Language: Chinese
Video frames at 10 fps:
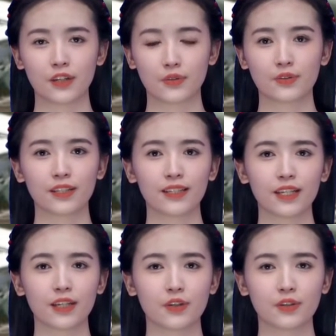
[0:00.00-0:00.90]
如此
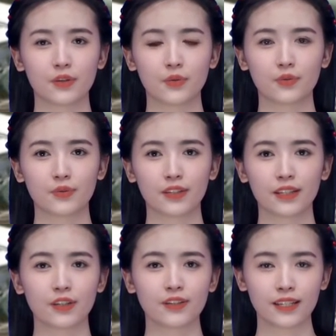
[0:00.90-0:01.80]
简陋的通讯
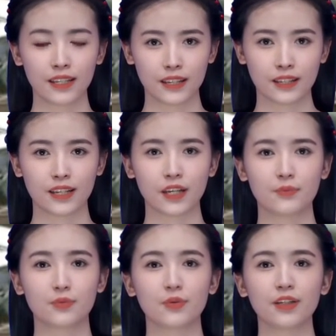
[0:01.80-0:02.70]
条件，让
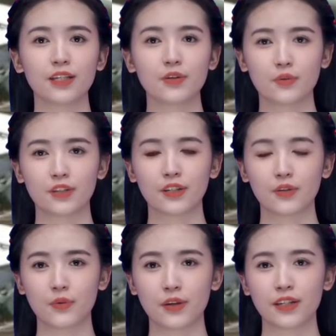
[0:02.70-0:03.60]
部队联络指
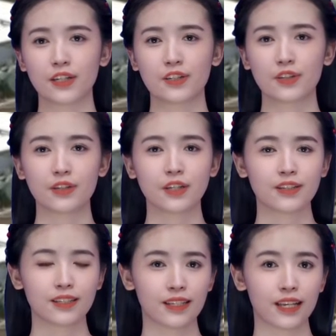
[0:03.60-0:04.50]
挥受到
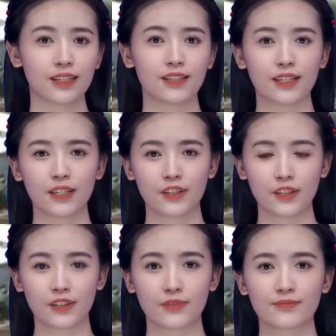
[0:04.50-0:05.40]
极大的限
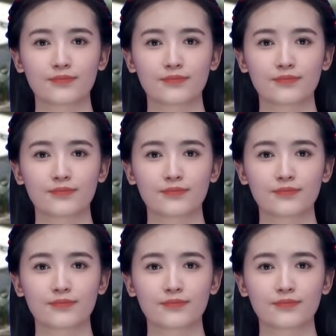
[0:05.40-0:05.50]
制，